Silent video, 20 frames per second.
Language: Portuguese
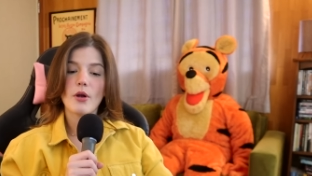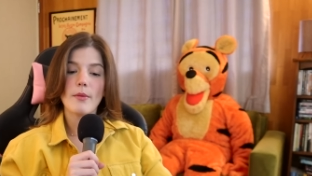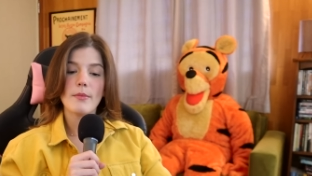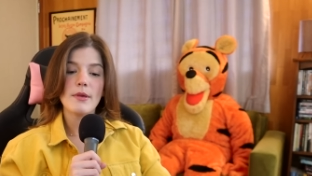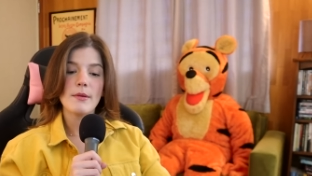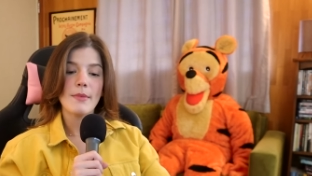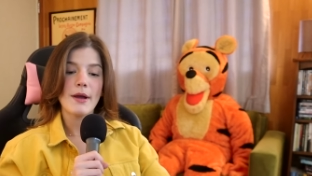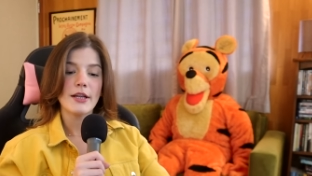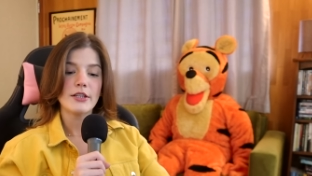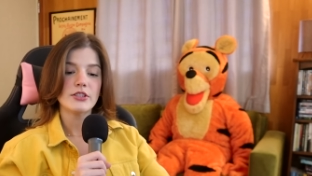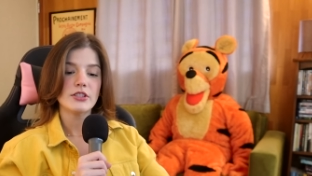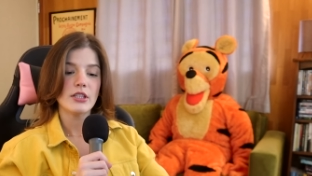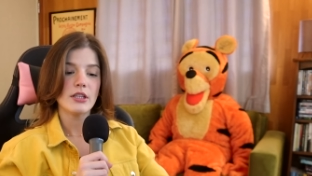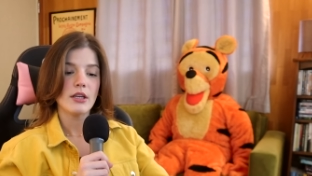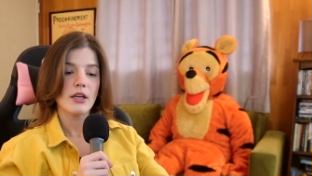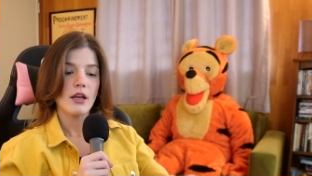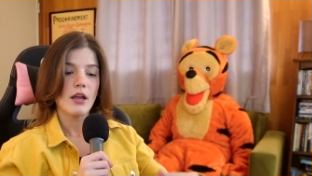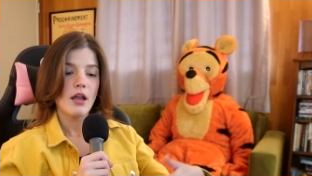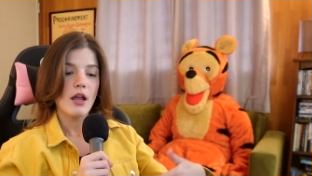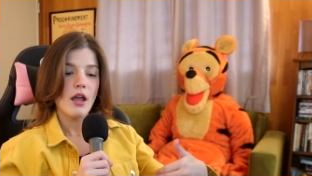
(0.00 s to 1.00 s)
com a minha
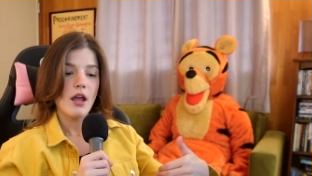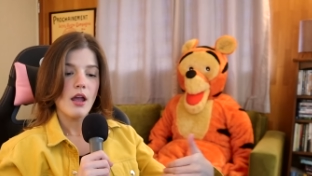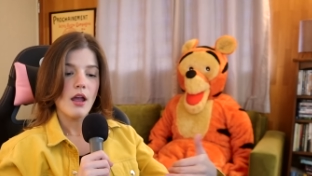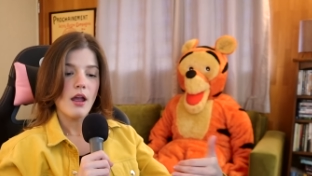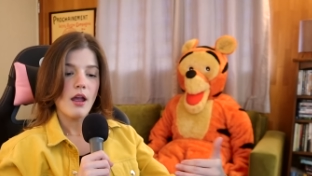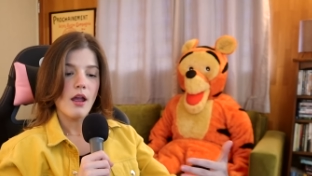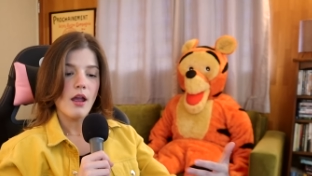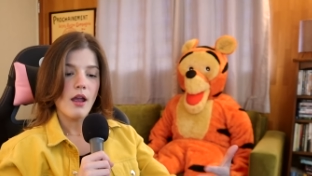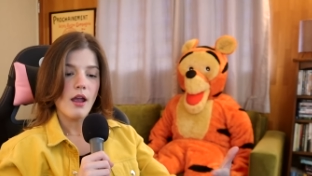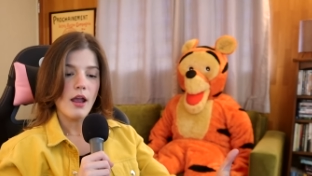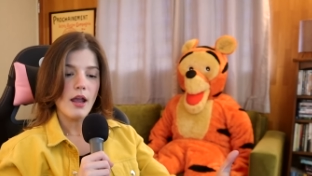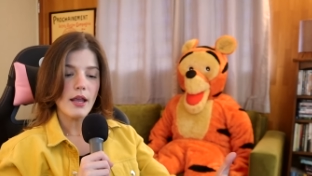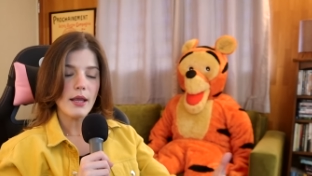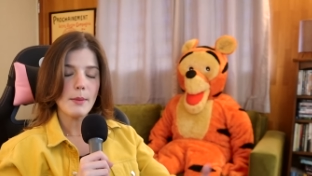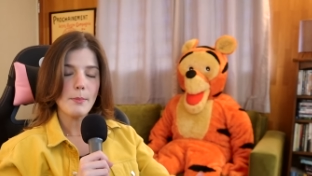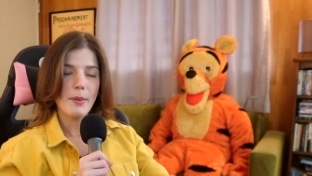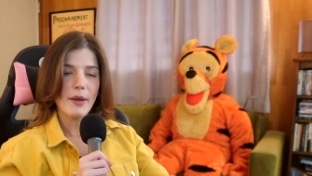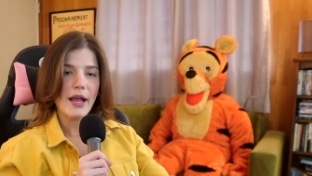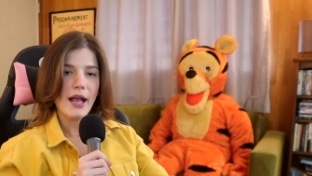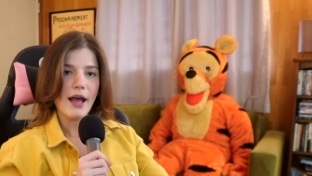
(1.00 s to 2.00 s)
imagem
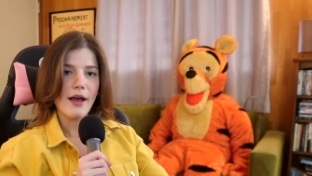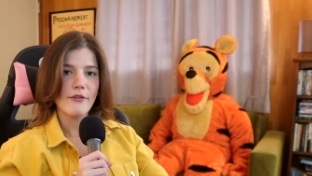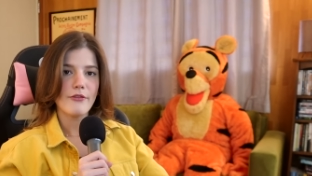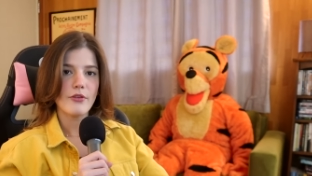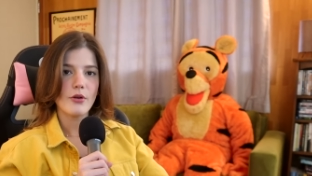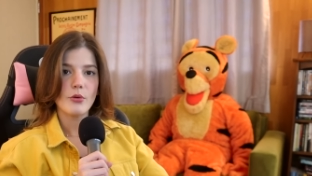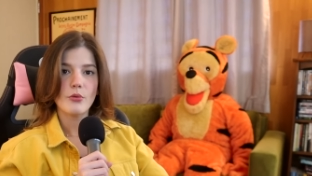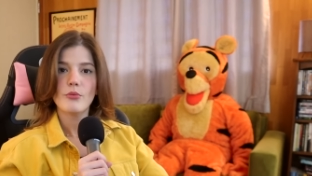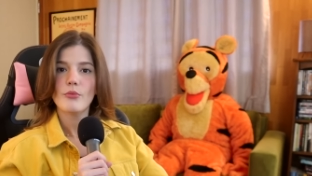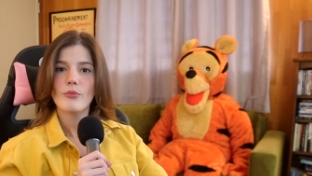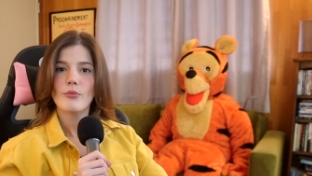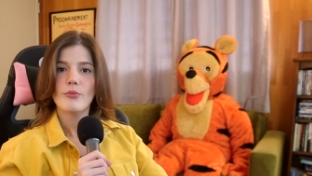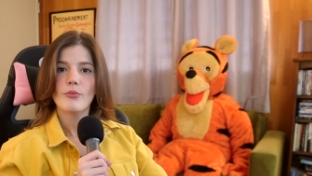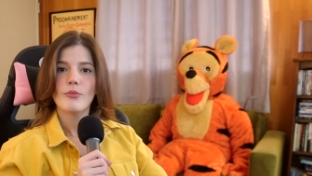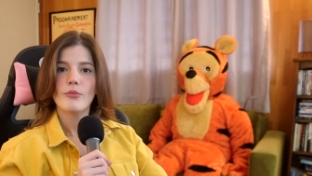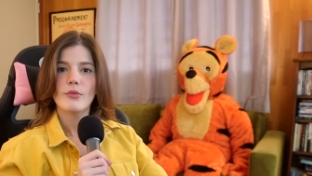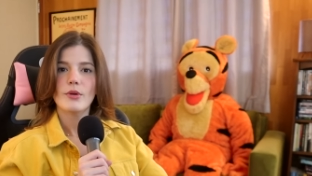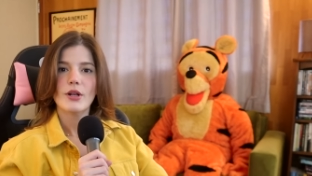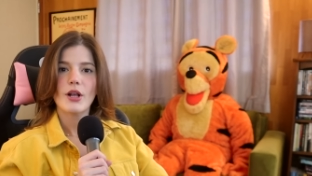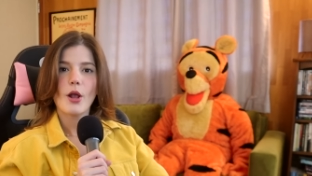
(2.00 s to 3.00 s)
impecável,
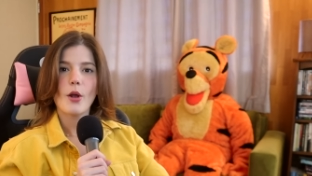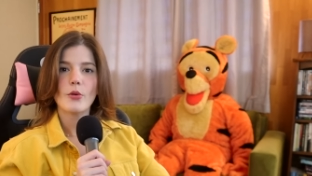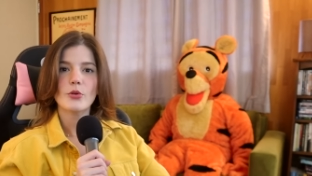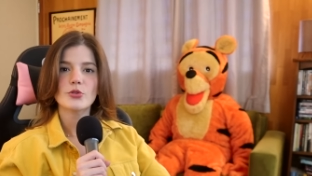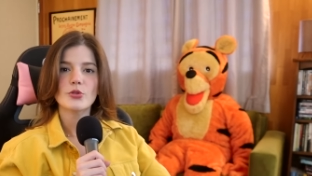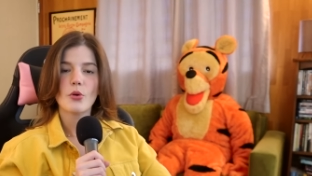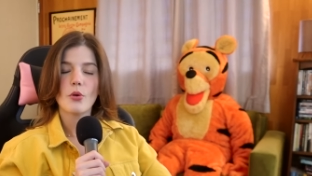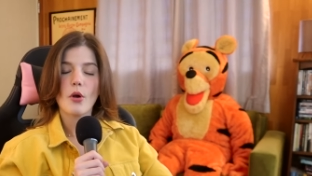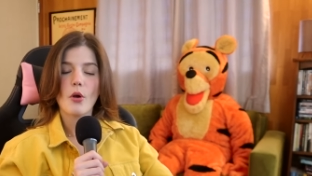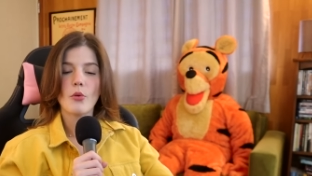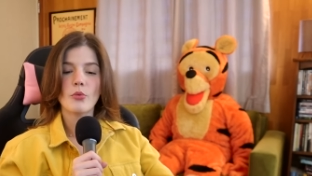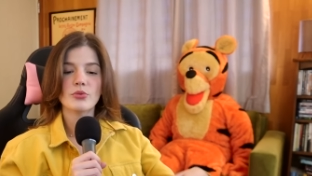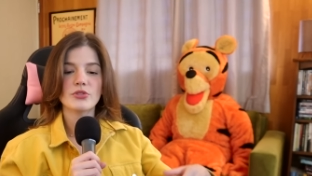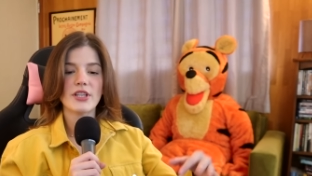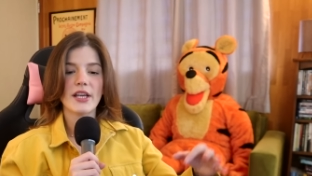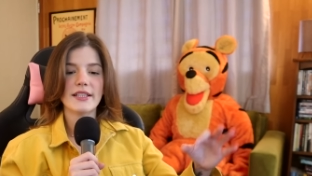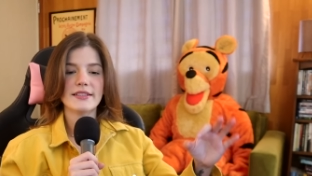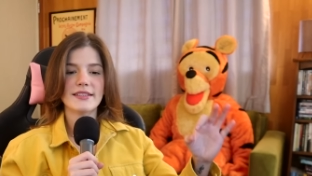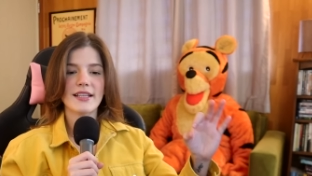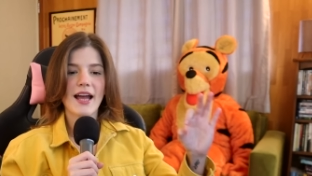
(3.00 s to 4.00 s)
que eu estou com a
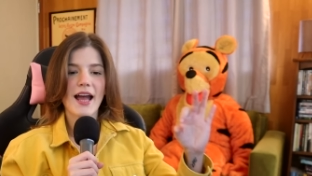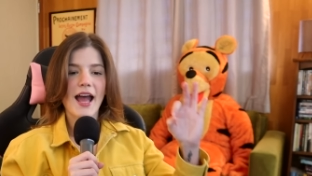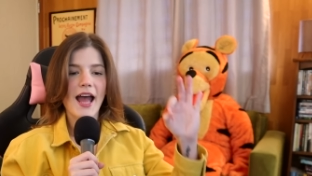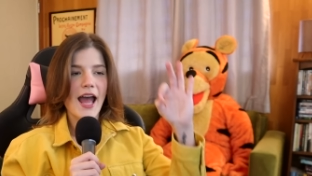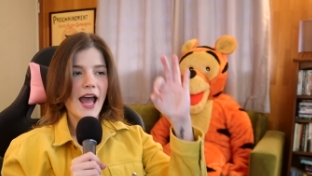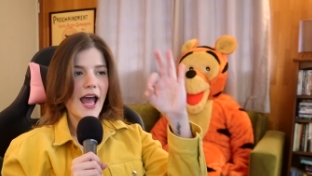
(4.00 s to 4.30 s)
consciência